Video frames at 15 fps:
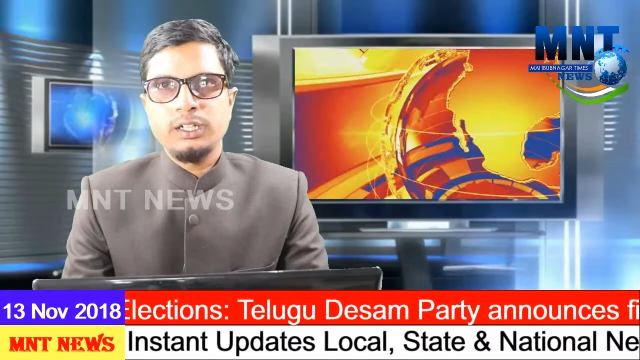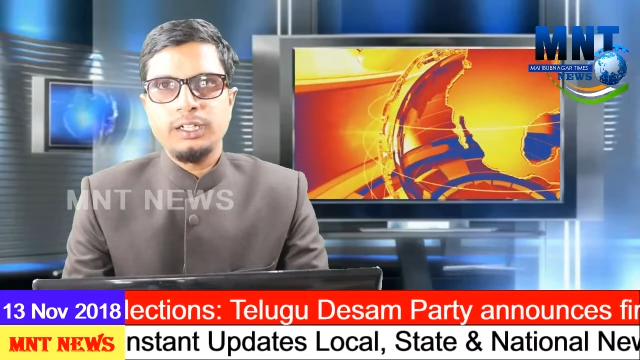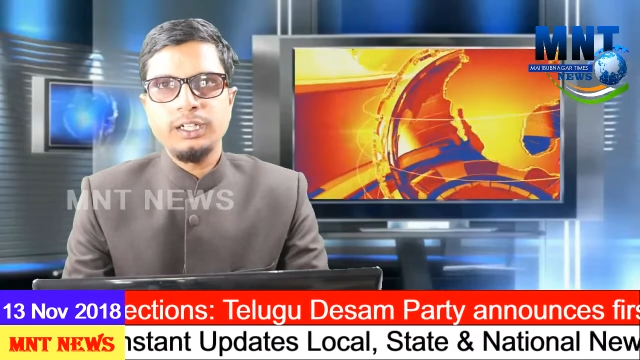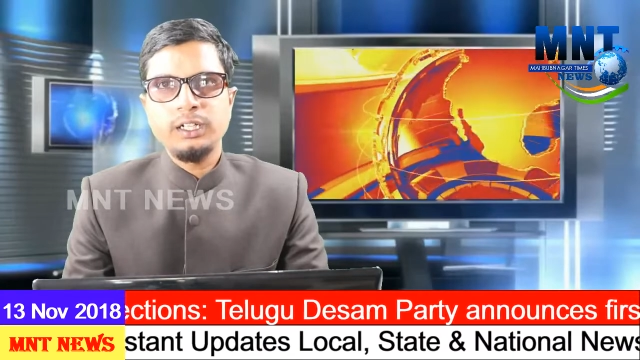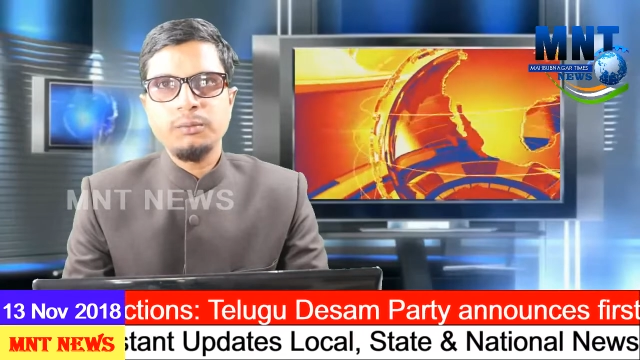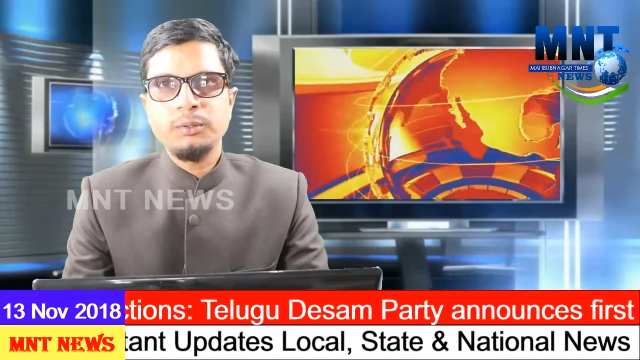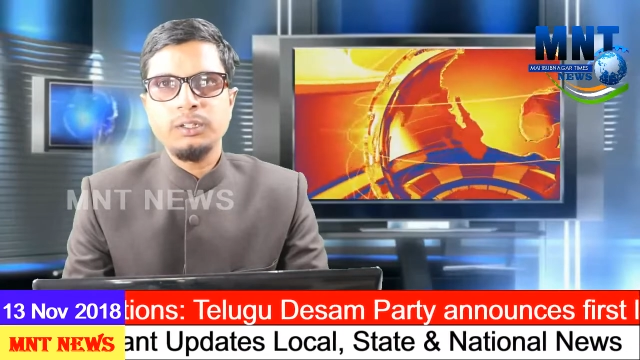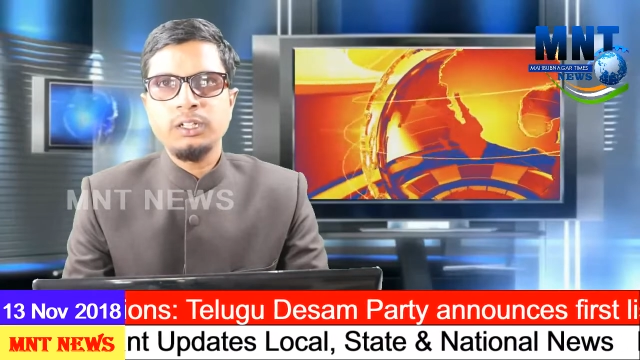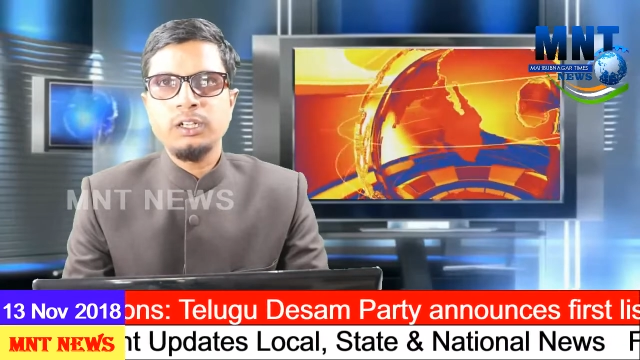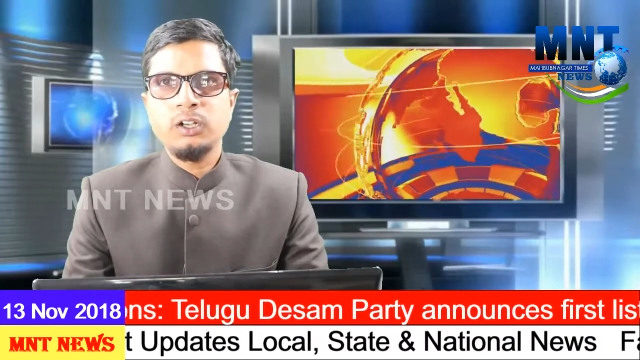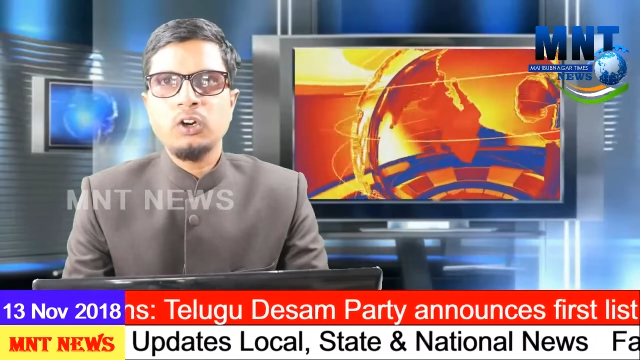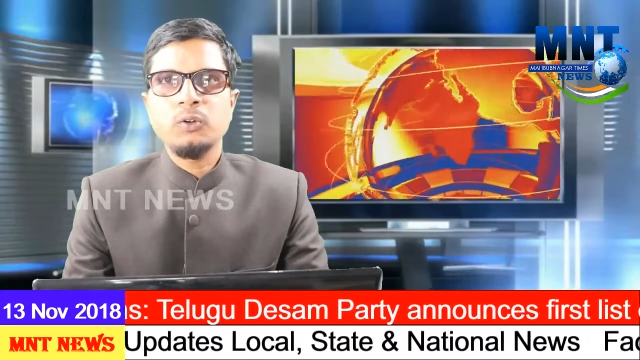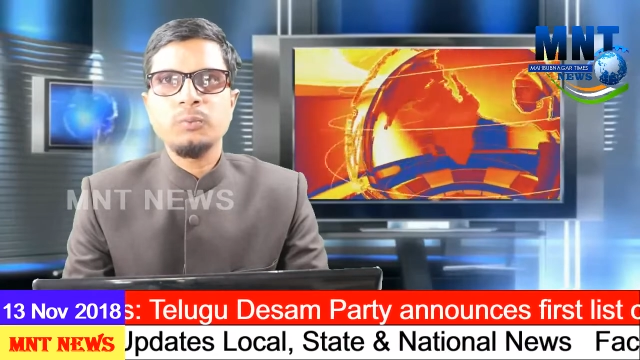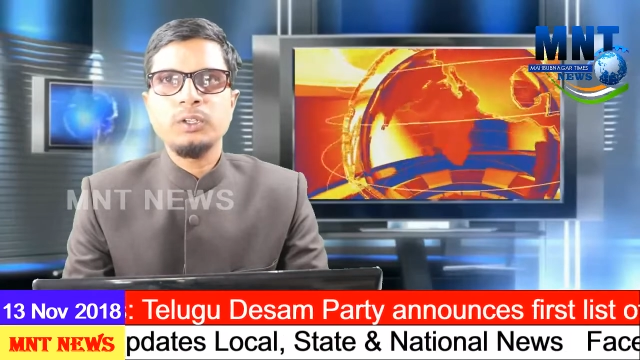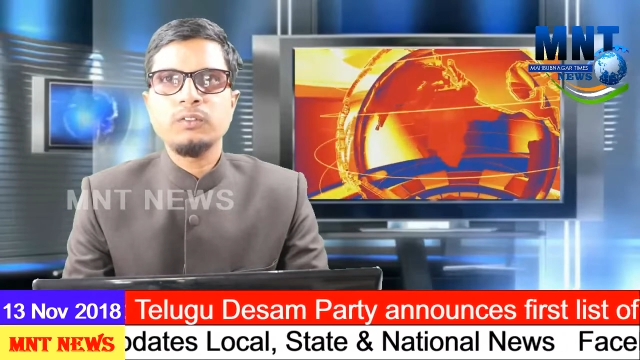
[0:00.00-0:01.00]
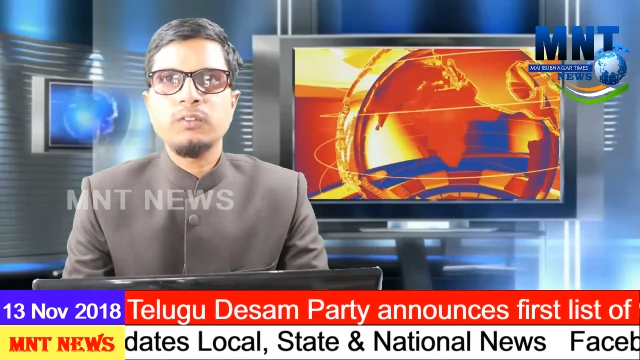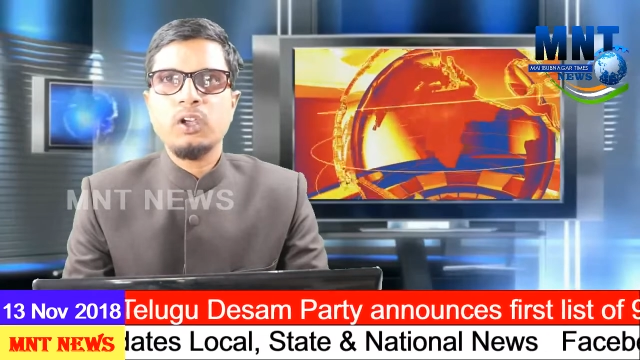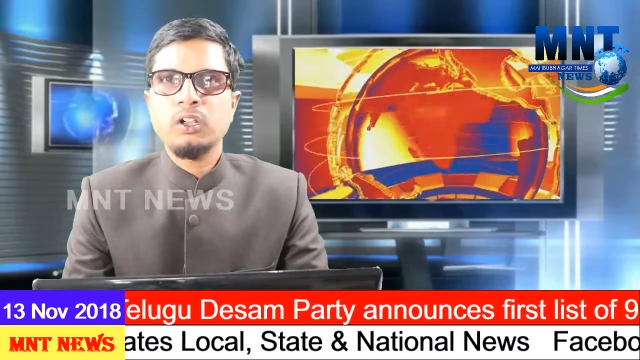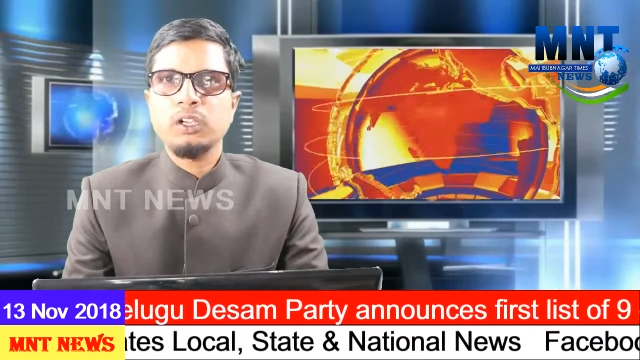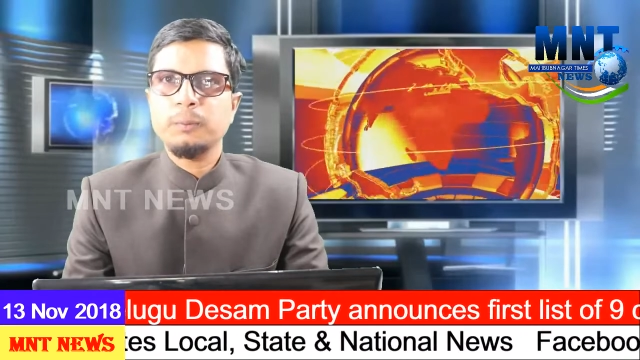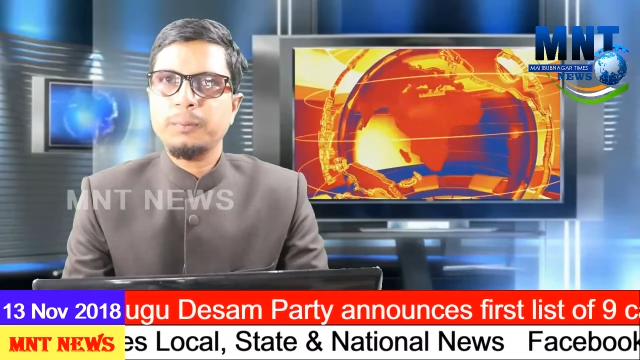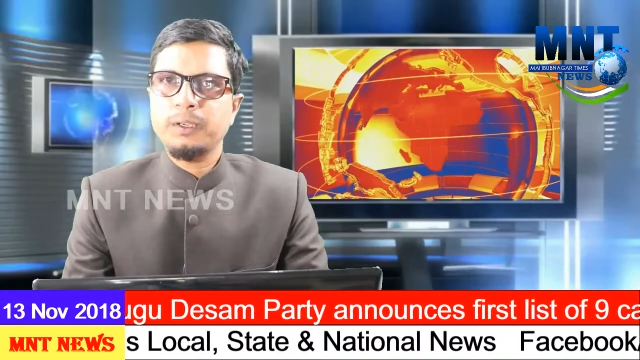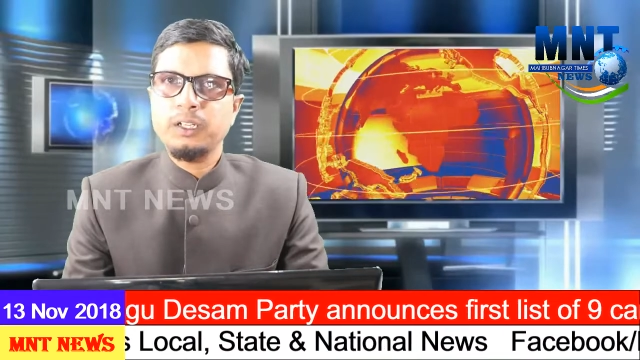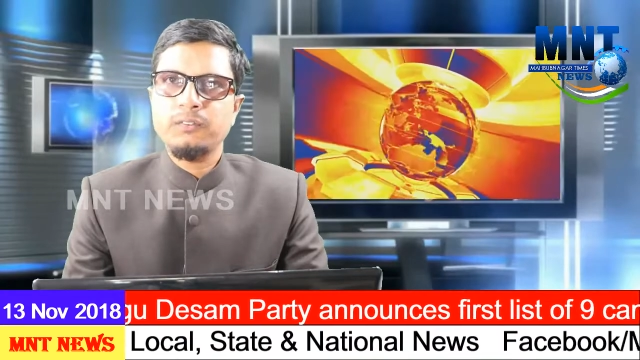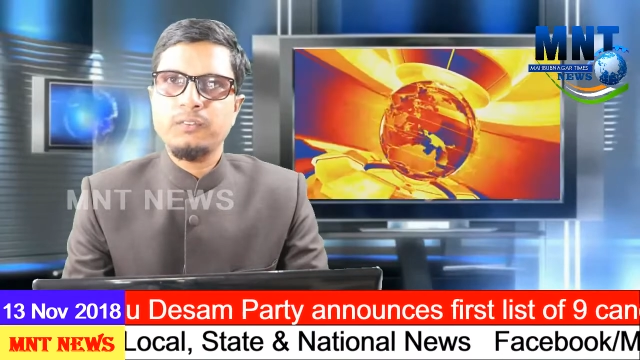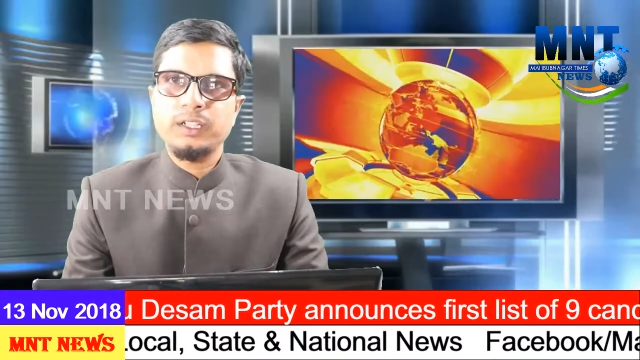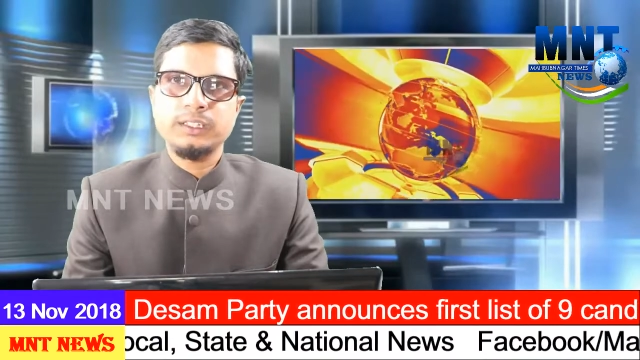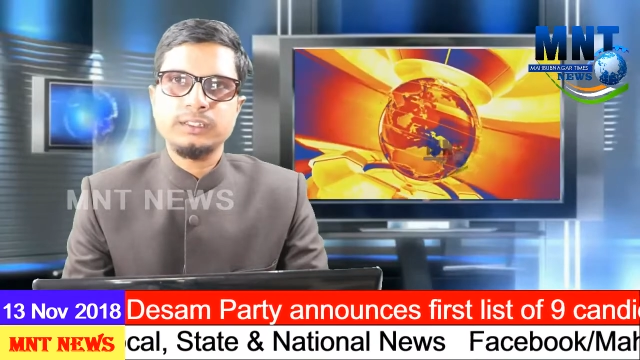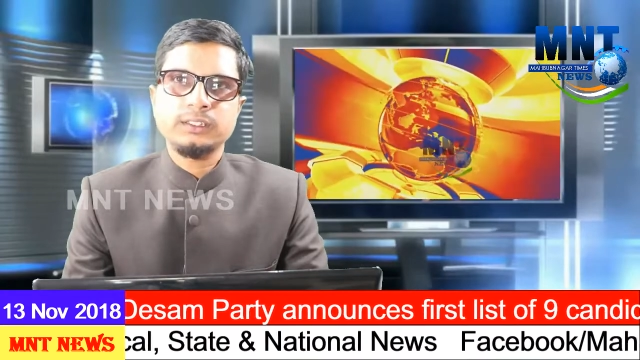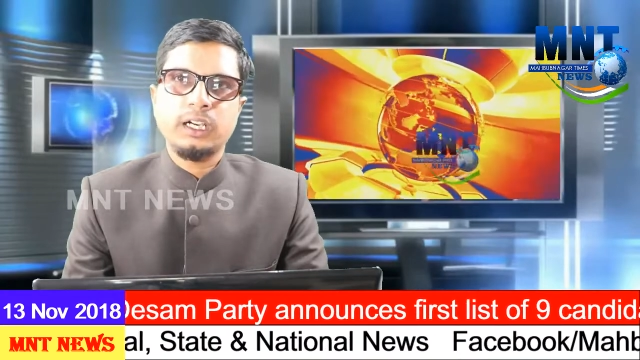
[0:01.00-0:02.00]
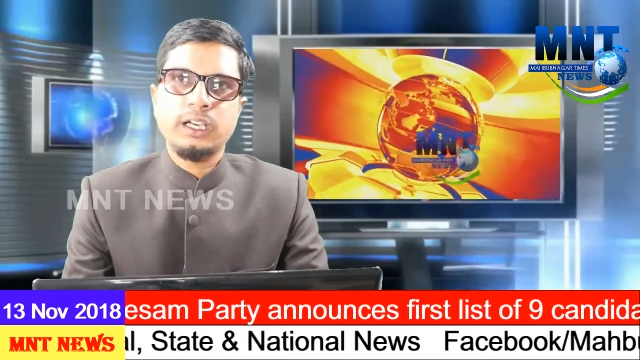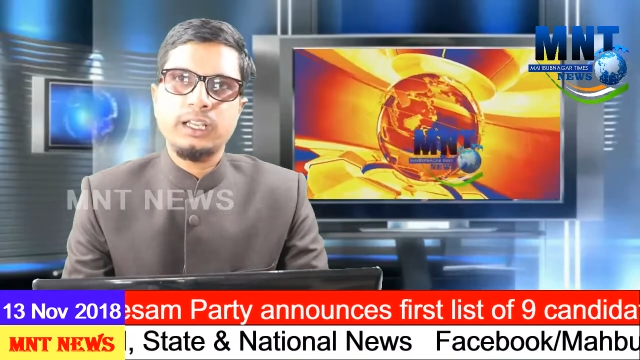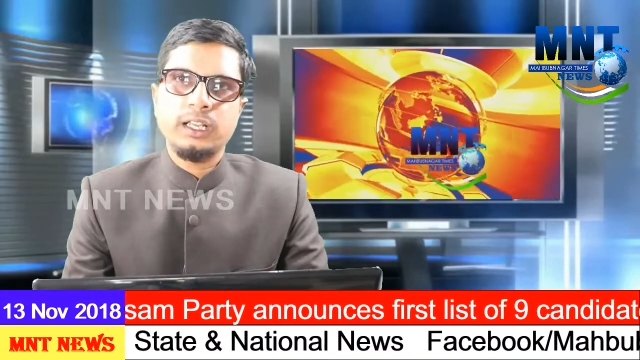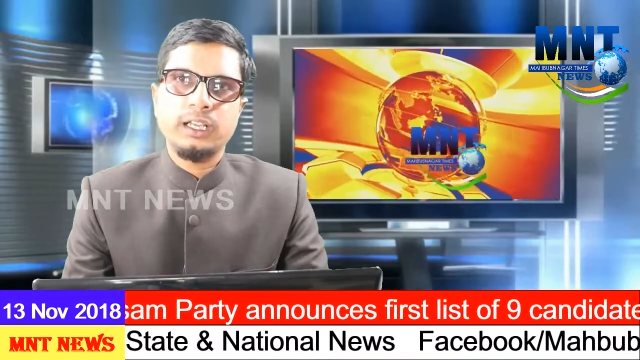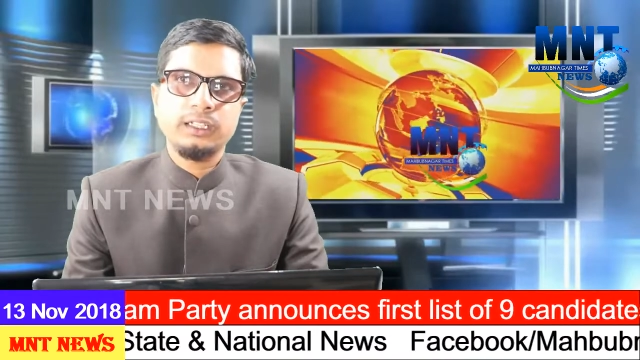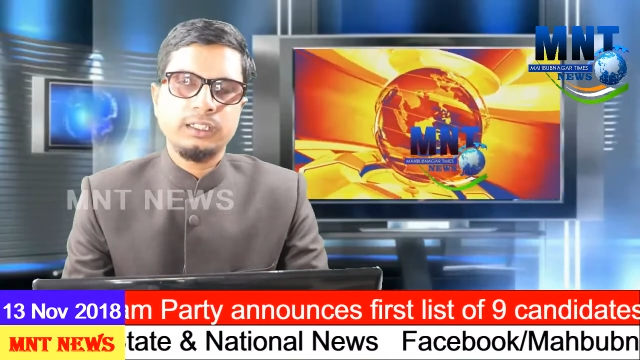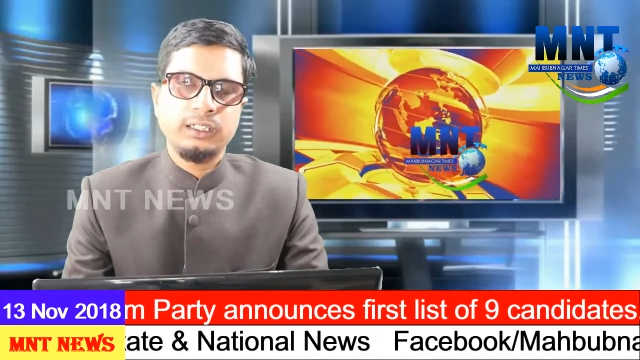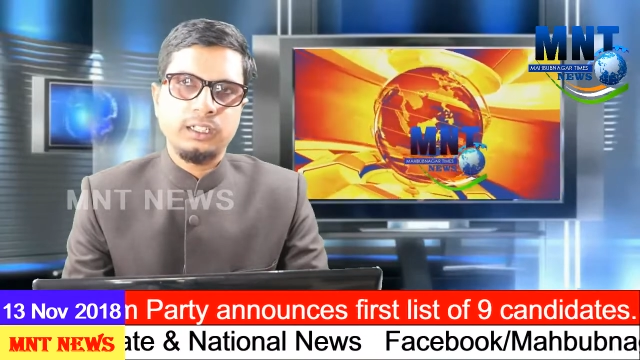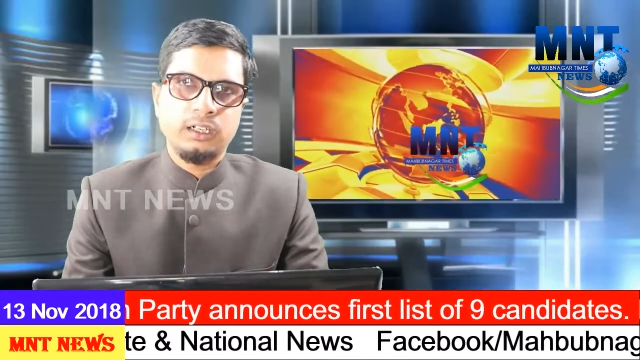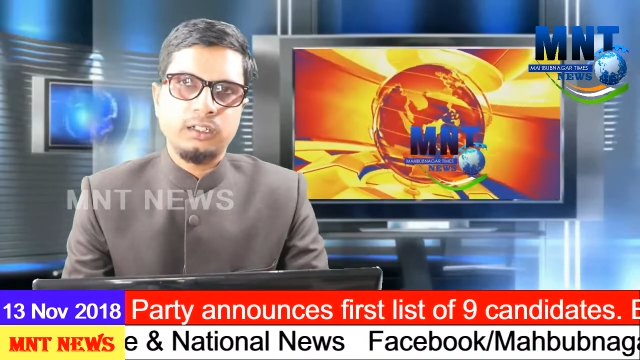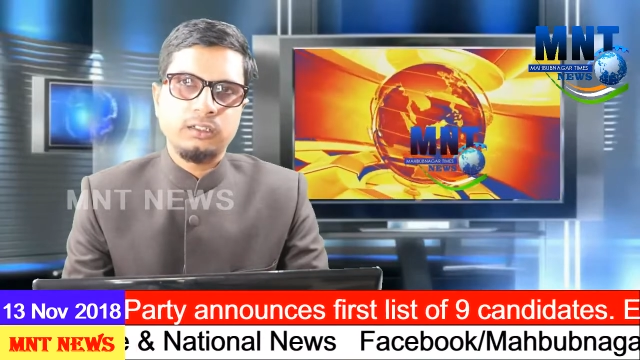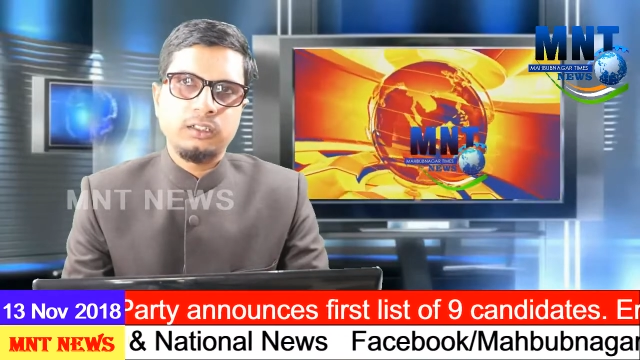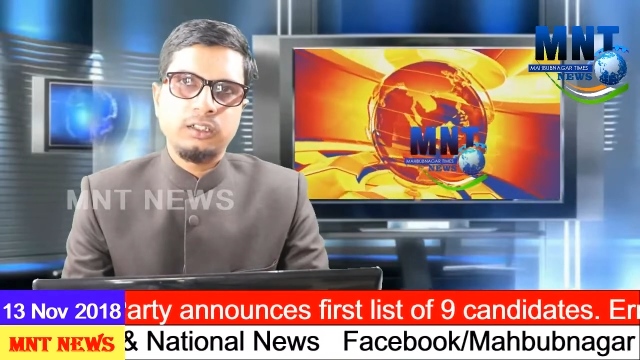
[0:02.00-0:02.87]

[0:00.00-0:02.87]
टीडीपी ने नौ उम्मीदवारों की पहली फहरिस्त का ऐलान किया